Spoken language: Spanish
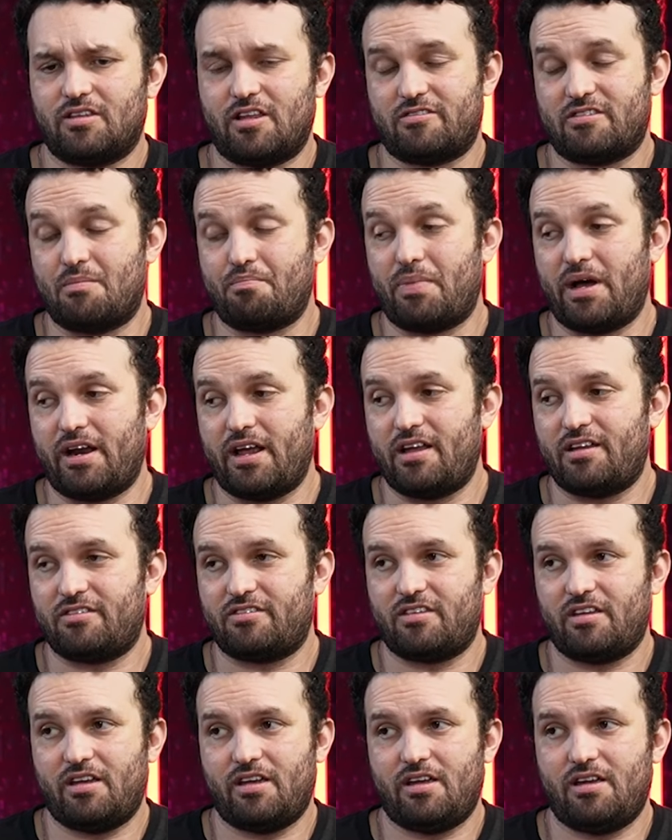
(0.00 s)

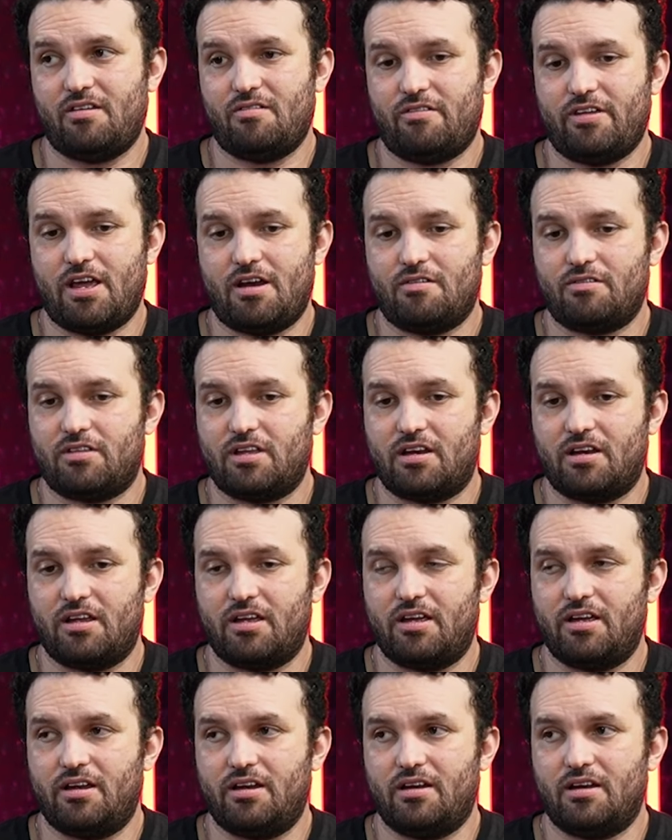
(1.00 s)
desaparecen o ya no
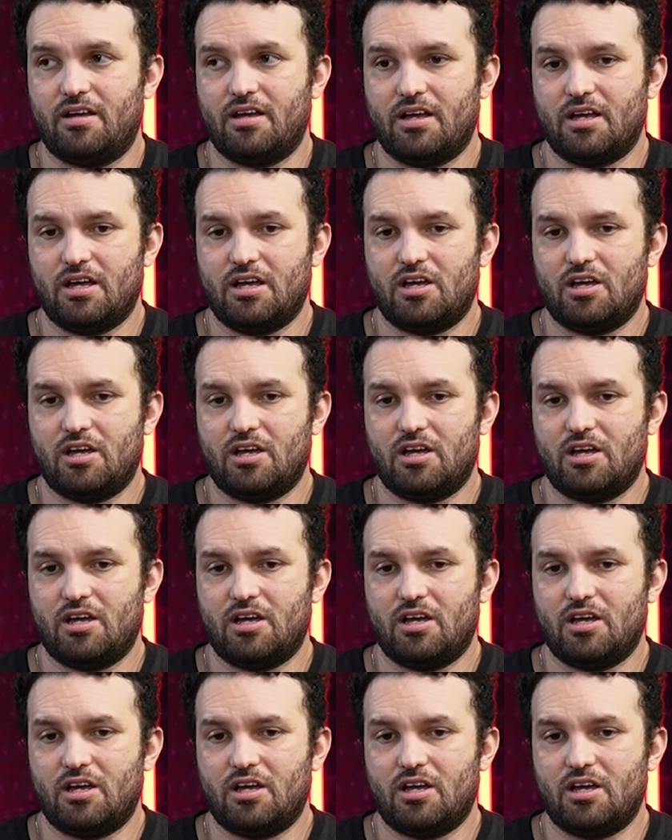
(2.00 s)
tienen